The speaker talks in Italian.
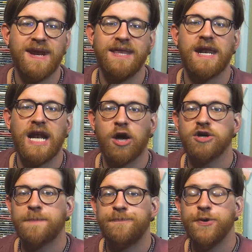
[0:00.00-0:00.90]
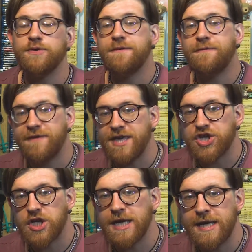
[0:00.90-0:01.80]
rendere le cose più
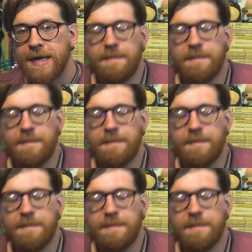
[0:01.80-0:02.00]
difficili,